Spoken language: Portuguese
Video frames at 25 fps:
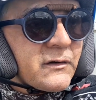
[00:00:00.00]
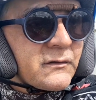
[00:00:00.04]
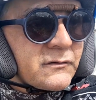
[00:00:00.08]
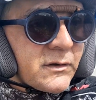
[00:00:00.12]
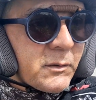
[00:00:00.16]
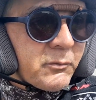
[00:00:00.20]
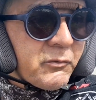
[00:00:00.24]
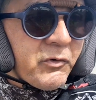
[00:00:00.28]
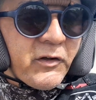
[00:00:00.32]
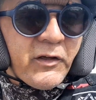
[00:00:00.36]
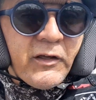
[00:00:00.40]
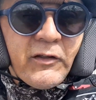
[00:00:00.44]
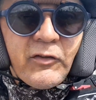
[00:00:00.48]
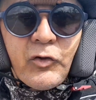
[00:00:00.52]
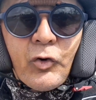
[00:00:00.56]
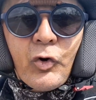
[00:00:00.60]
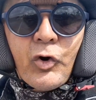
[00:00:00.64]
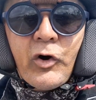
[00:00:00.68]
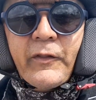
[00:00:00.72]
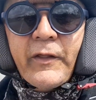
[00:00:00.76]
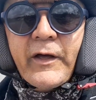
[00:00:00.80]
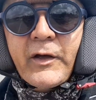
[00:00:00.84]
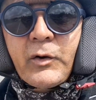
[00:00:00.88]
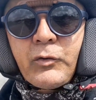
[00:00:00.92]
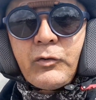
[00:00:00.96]
como a gente
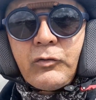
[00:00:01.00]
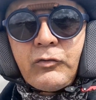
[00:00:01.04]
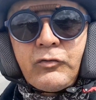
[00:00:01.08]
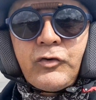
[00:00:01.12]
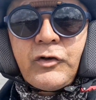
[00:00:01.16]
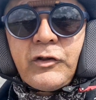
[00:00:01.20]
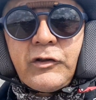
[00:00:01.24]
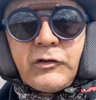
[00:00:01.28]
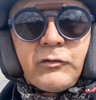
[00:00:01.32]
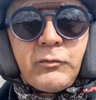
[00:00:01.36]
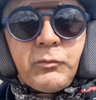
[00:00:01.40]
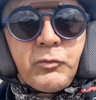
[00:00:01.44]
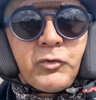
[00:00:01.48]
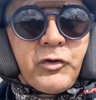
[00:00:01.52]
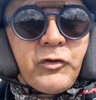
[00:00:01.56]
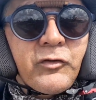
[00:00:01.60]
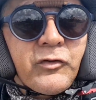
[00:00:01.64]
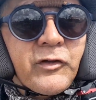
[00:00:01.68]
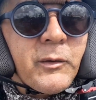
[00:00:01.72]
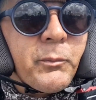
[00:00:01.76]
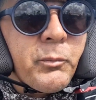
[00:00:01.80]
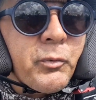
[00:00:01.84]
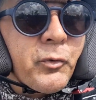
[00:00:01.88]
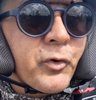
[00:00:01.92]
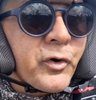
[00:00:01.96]
roda aí uns 20
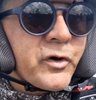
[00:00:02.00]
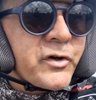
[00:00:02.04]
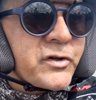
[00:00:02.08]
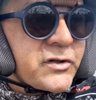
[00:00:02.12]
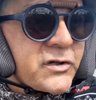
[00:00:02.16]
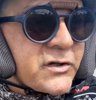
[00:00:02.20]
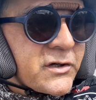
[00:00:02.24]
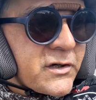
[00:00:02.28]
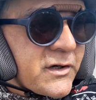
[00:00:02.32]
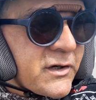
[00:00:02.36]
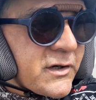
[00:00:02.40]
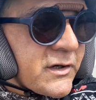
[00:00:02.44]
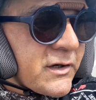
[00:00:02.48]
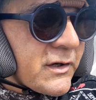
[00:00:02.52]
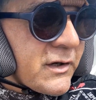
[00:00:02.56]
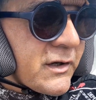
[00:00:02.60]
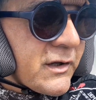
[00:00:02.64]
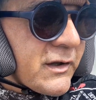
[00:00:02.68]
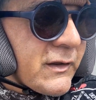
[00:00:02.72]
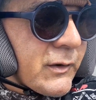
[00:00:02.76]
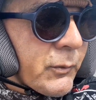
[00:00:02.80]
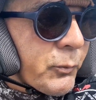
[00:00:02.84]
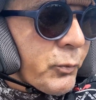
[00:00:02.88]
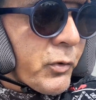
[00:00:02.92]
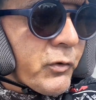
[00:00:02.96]
municípios hoje,
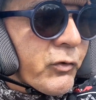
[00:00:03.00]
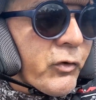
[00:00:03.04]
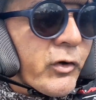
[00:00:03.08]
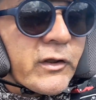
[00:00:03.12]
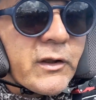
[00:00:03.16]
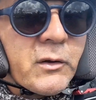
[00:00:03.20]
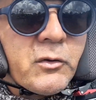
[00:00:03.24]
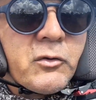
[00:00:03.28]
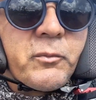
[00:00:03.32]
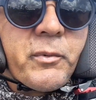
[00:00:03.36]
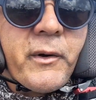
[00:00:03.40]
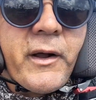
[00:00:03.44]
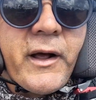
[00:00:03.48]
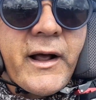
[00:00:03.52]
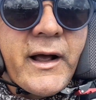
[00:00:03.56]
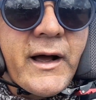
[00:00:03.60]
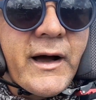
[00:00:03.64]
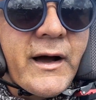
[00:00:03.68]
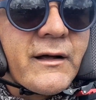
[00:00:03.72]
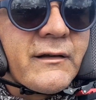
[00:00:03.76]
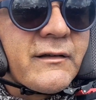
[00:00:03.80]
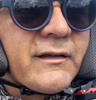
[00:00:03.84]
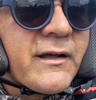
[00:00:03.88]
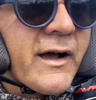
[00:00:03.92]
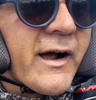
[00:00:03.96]
depois voltamos para
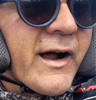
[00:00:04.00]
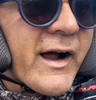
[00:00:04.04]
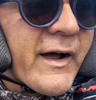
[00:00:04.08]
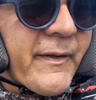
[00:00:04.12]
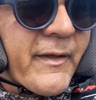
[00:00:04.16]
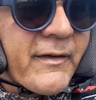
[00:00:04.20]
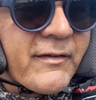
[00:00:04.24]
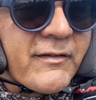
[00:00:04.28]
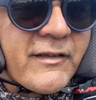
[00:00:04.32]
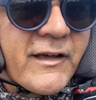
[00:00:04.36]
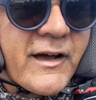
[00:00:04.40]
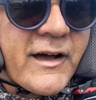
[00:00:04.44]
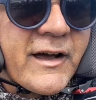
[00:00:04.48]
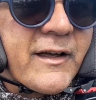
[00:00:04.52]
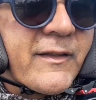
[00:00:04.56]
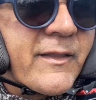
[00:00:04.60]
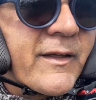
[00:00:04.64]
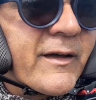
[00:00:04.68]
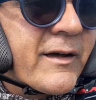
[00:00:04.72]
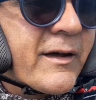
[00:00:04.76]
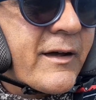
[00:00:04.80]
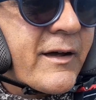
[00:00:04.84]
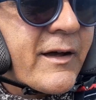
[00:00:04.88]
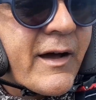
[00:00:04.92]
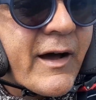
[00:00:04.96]
casa e a cada
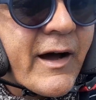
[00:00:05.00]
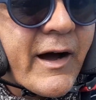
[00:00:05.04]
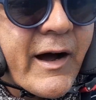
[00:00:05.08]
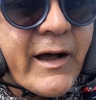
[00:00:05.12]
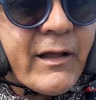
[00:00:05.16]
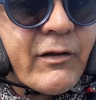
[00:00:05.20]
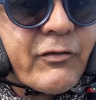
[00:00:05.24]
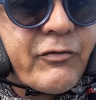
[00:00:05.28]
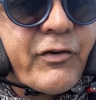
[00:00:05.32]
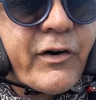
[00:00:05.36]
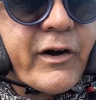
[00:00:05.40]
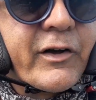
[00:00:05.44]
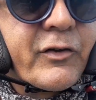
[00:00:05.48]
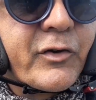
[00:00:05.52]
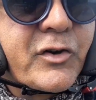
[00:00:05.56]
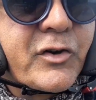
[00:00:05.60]
saída a gente faz